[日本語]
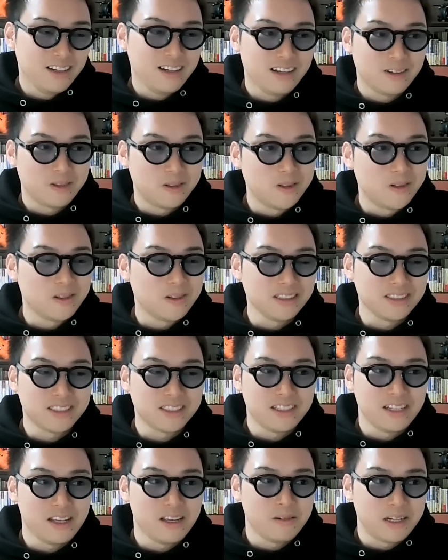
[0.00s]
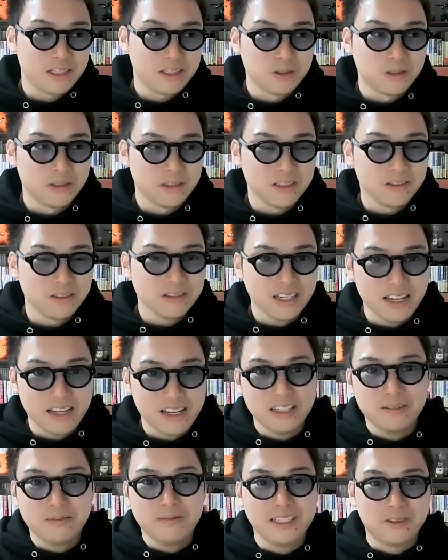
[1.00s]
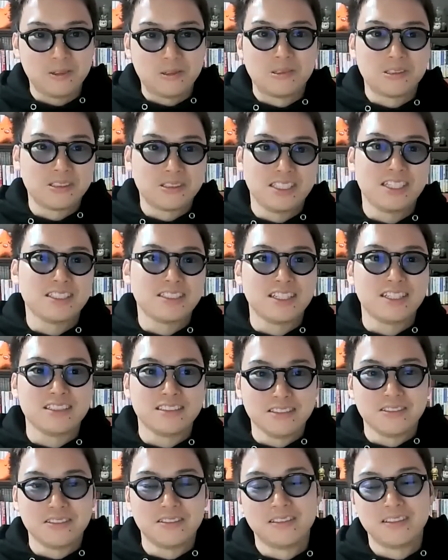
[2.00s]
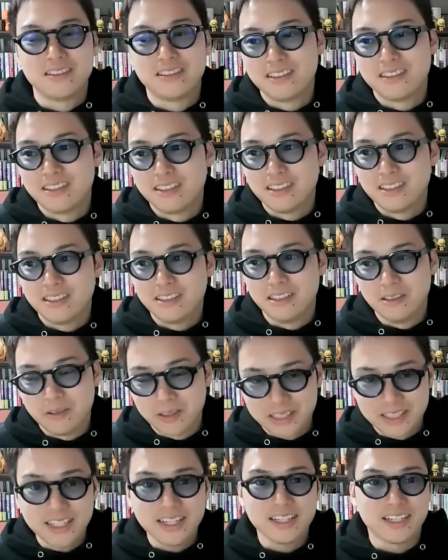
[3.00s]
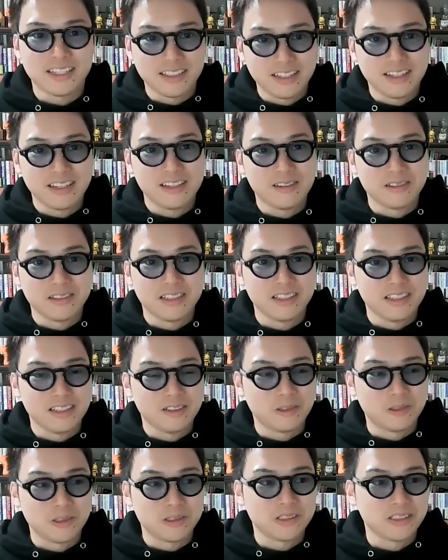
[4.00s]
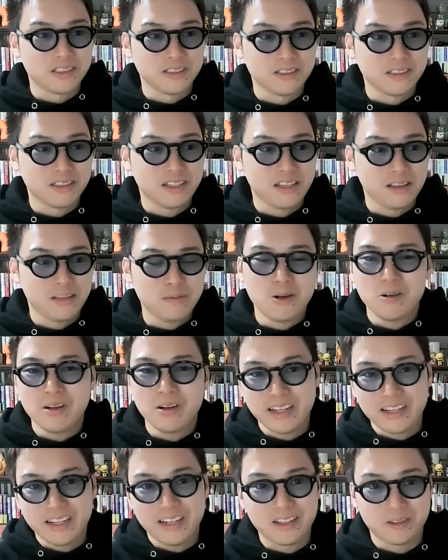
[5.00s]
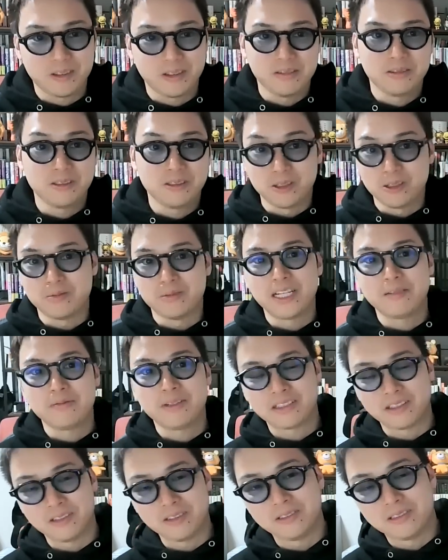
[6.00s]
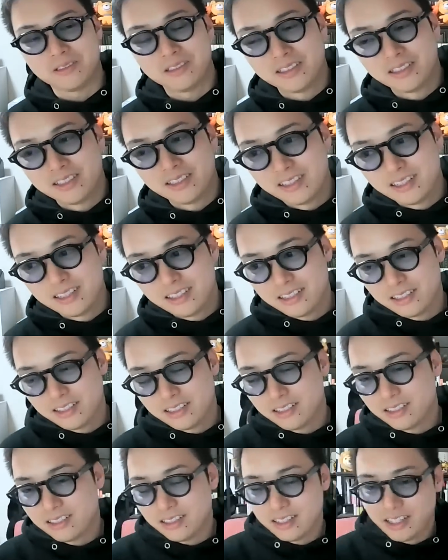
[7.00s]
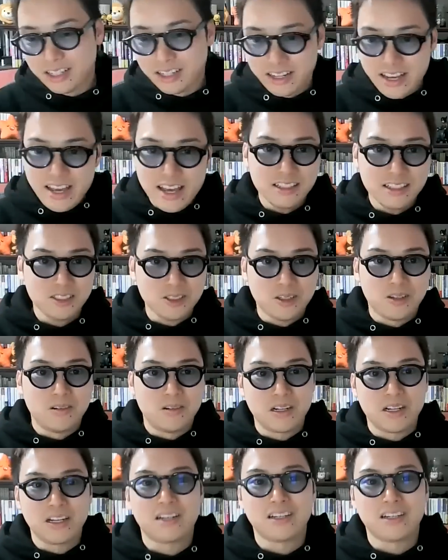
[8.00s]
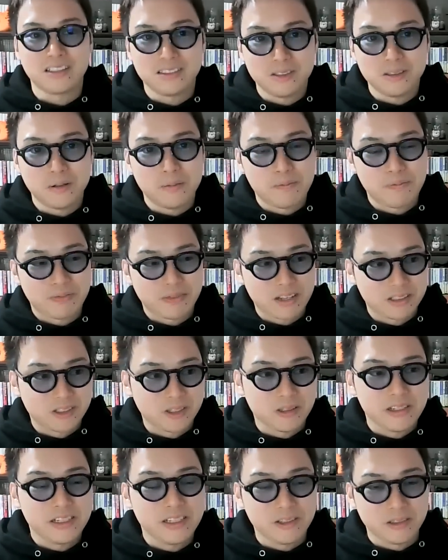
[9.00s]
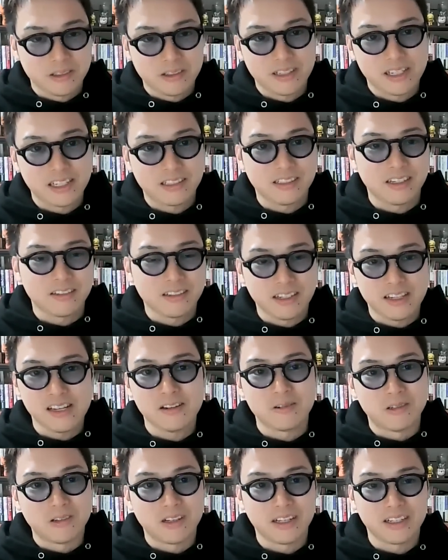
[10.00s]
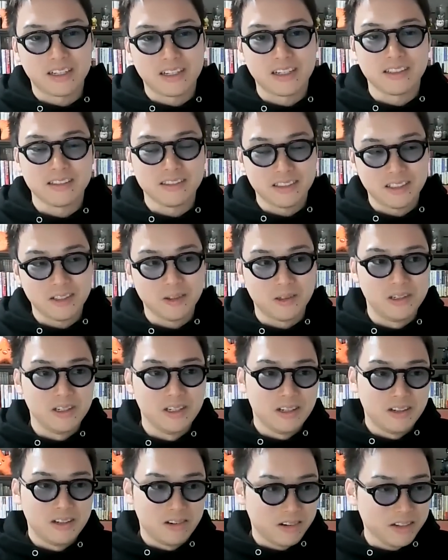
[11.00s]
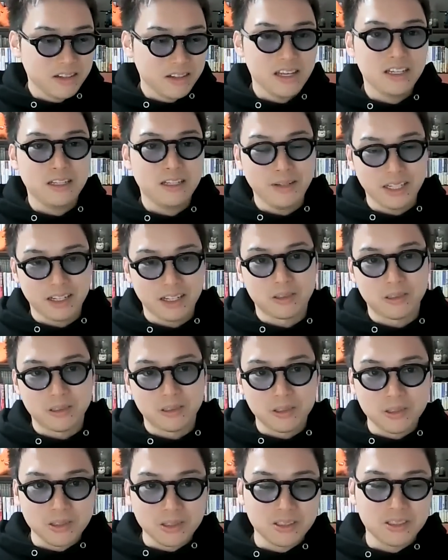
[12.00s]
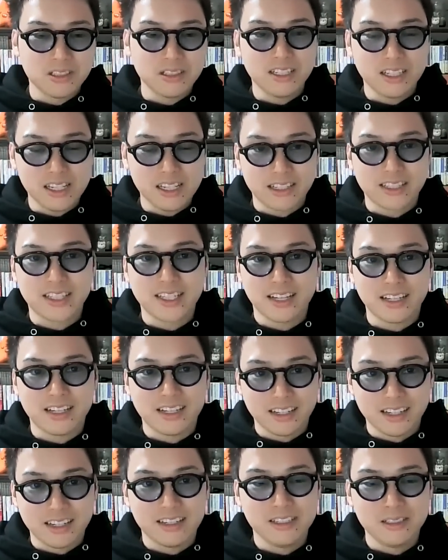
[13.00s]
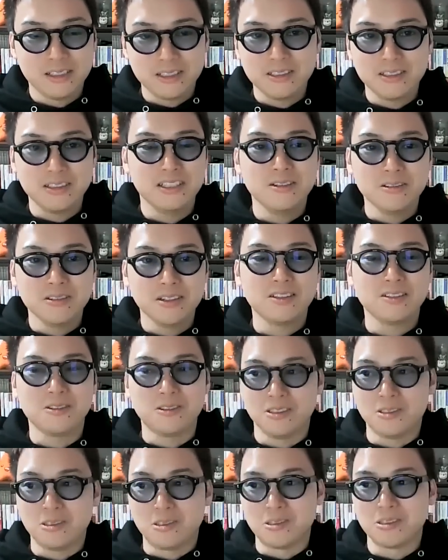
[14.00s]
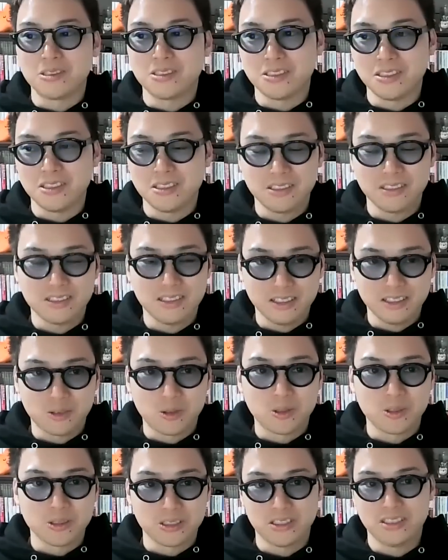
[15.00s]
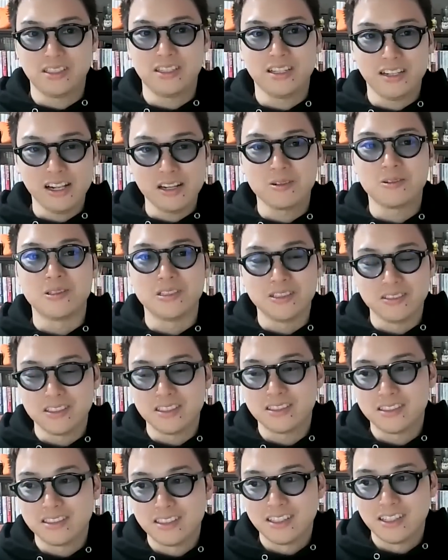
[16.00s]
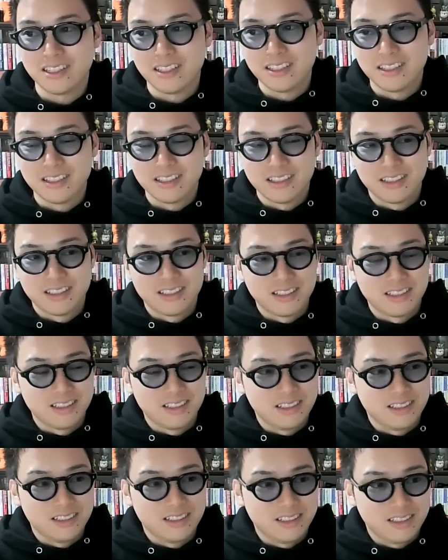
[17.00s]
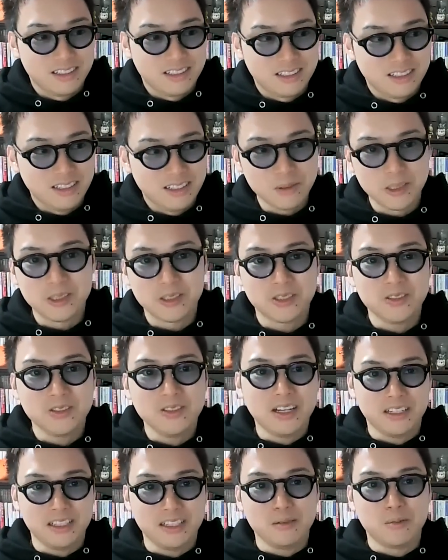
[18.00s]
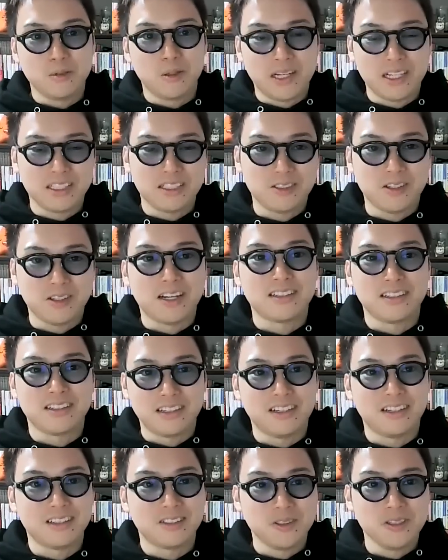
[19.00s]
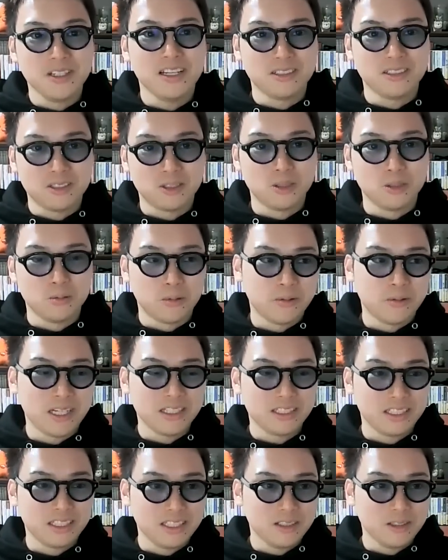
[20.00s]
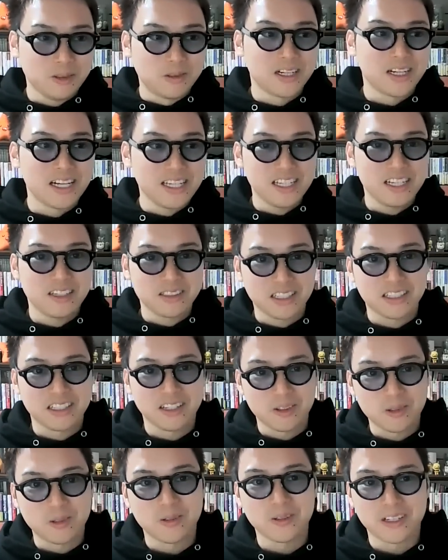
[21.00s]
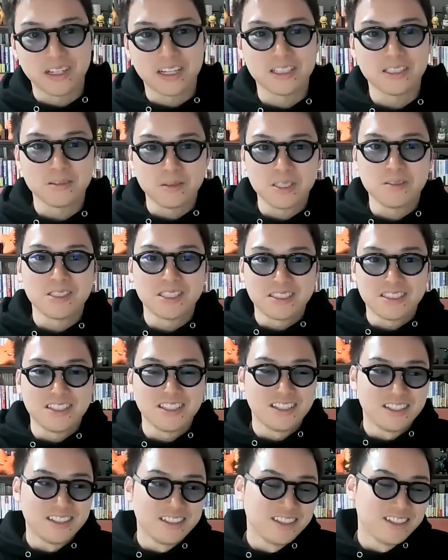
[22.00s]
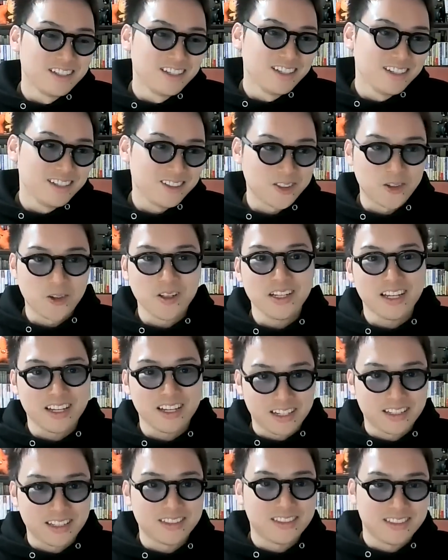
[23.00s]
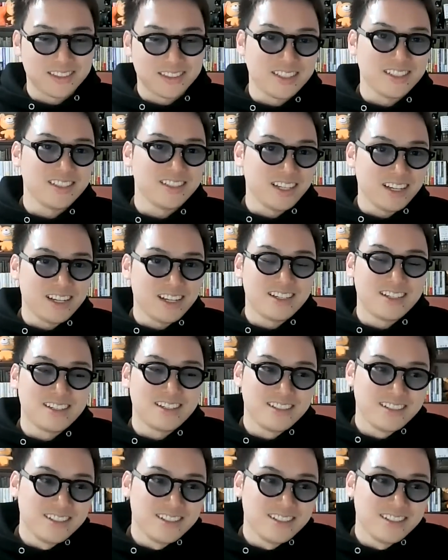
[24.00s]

だから広告主って割といろんな ASP 登録しがちなんですよ。要はただなんで、基本的に登録するのって。まあお金かかるところもありますけど、だから A8 とかはお金かかるんですよ。初期費用とか月額で結構お金かかるんですけど、他の ASP だと登録するときはタダだからい、いろんなところに登録する広告主って結構いるんです。でも、その中にモバ8とかあったら、とりあえずそのモバ8を解約させるところから始めてましたね。取れないから、全然。